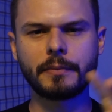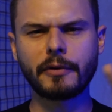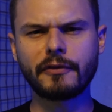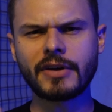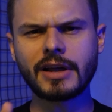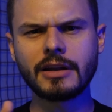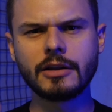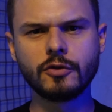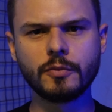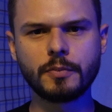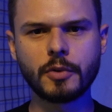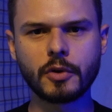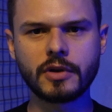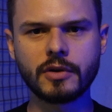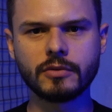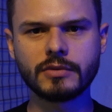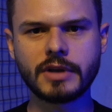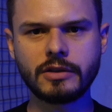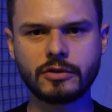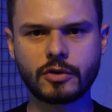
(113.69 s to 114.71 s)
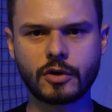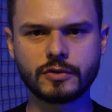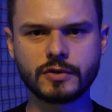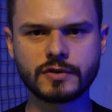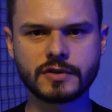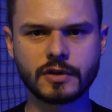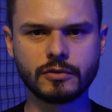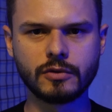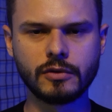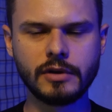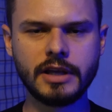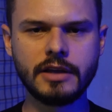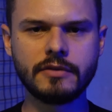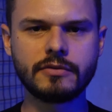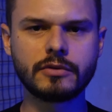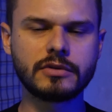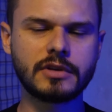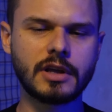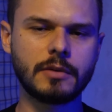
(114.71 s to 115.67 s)
Falando um pouquinho da introdução do
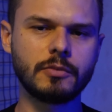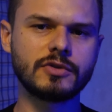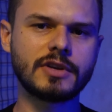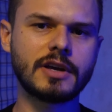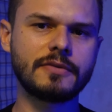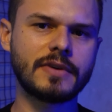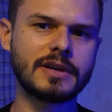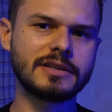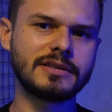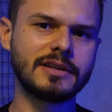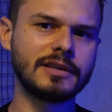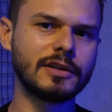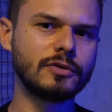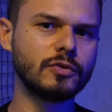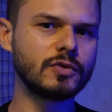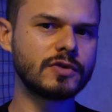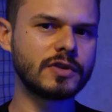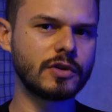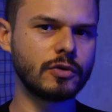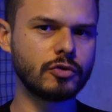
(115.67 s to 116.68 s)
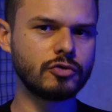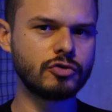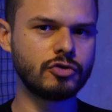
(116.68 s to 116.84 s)
livro, temos a fazenda do Sr.